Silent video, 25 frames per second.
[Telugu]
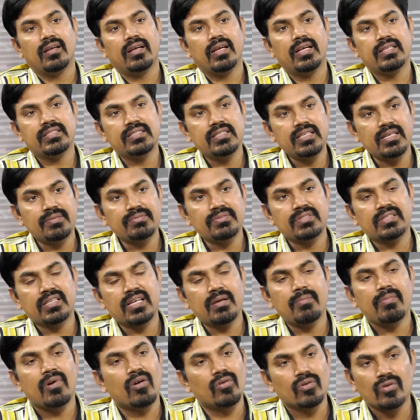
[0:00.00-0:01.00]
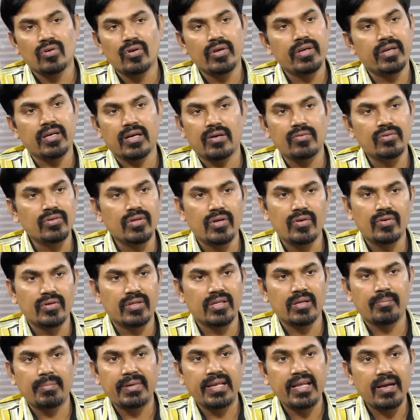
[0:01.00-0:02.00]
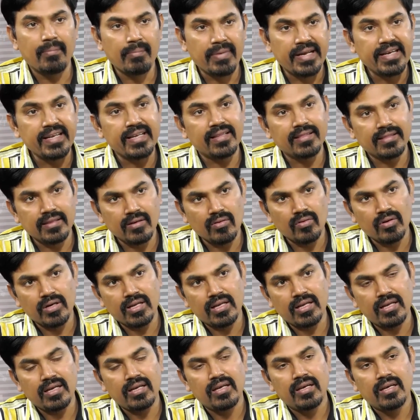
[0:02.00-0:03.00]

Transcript: హెచ్డిఎఫ్సికి ఏమో అవుట్లో అవుట్గా ఉంటుంది ఆ మనీ ఆ మనీ అంతా కూడా